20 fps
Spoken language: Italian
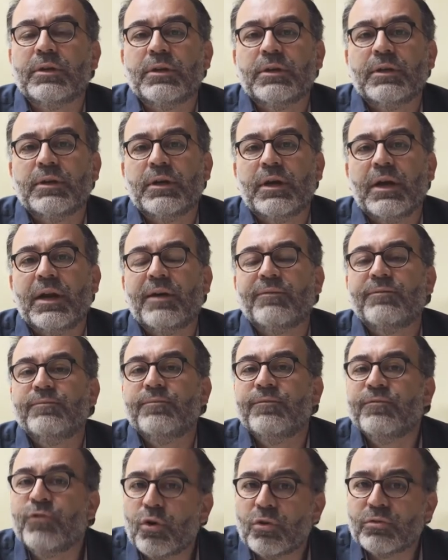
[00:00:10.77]
alla
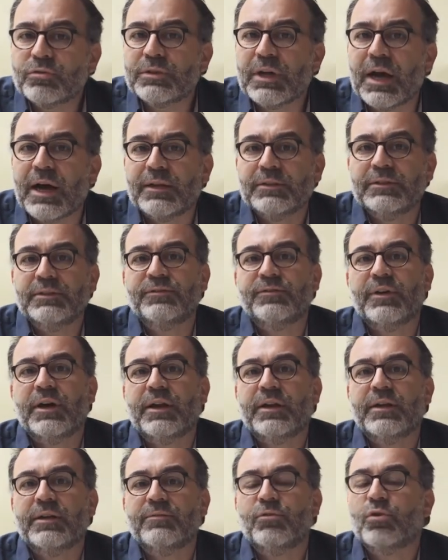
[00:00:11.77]
volontà di
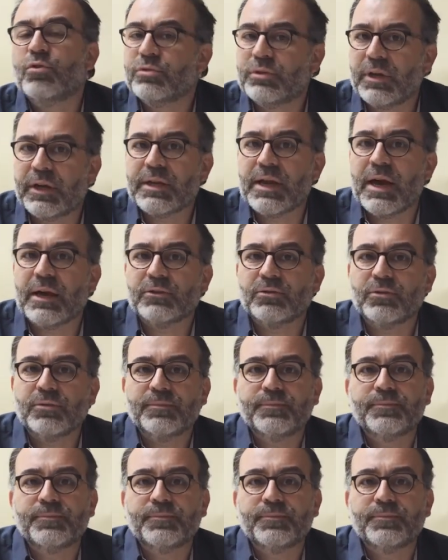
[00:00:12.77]
fare volontariato.